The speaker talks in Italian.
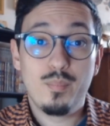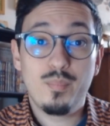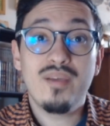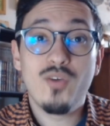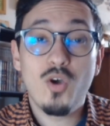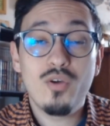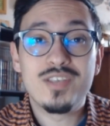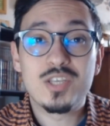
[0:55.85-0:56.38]

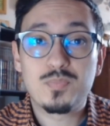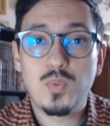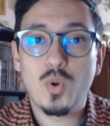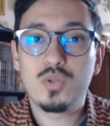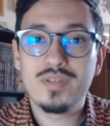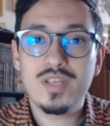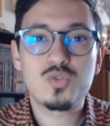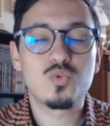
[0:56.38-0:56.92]
però
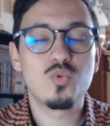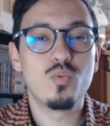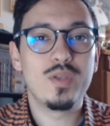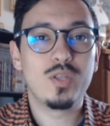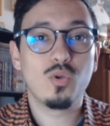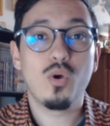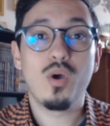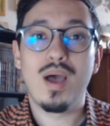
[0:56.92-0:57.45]
risponde
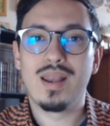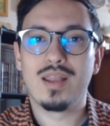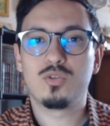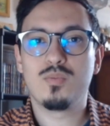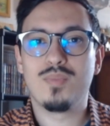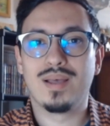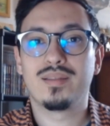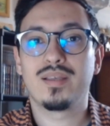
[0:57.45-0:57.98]
subito alla
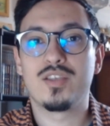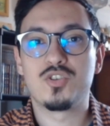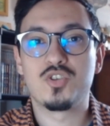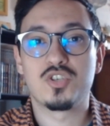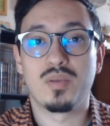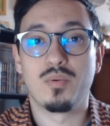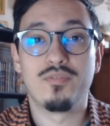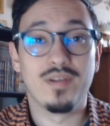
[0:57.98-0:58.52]
domanda che
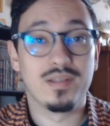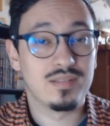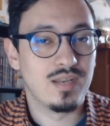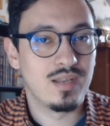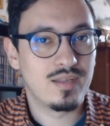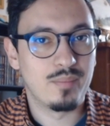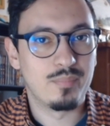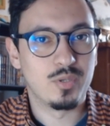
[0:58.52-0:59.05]
ci siamo fatti
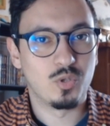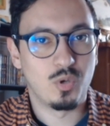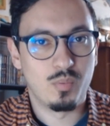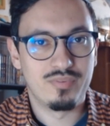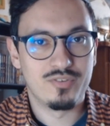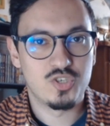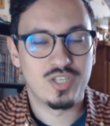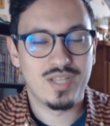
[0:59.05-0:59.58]
nel capitolo
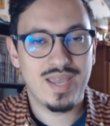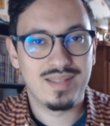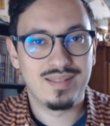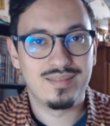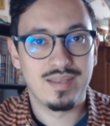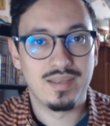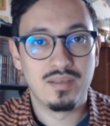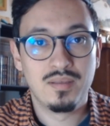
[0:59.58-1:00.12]

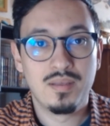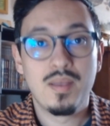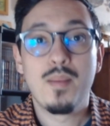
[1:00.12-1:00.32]
precedente.